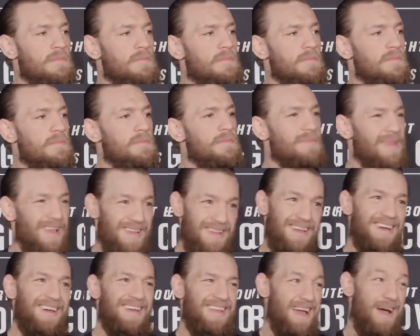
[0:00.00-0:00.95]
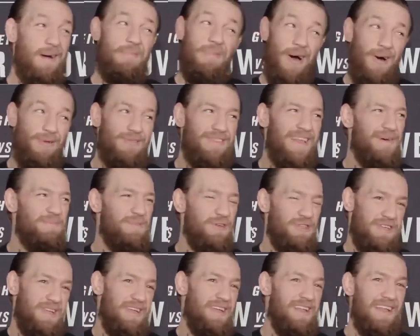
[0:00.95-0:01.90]
Назови свой. А, я эту
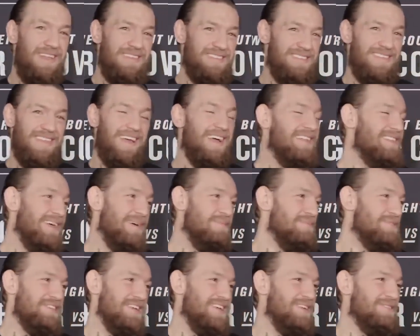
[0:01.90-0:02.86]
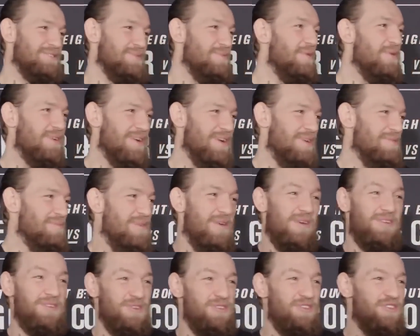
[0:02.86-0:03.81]
фигню сломал. Этот силомер больше
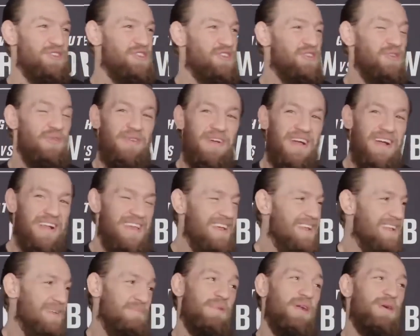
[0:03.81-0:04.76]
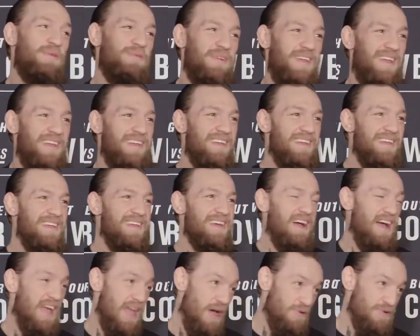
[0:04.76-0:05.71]
не работает. Я так ударил, что он
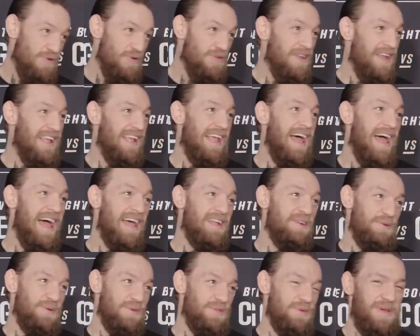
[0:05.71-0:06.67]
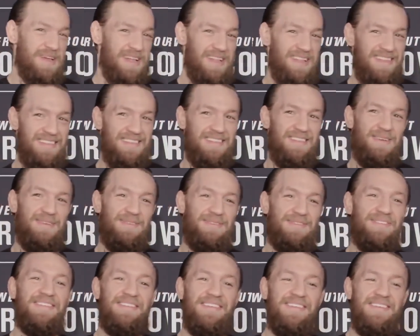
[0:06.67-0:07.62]
сломался. И даже побил рекорд
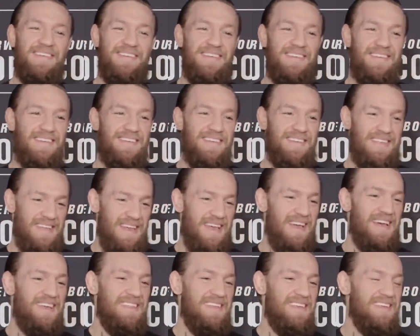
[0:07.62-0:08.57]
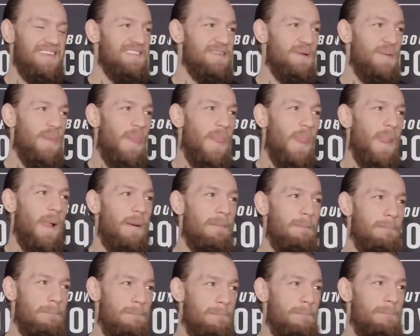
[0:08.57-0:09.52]
Нгану. Правда? Да. А у тебя
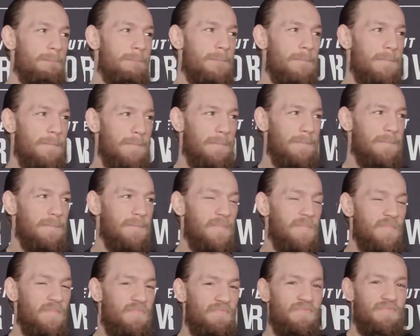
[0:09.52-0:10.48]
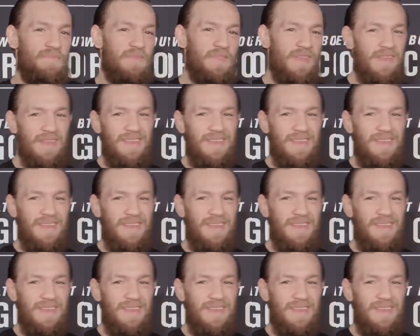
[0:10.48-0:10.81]
есть запись этого удара?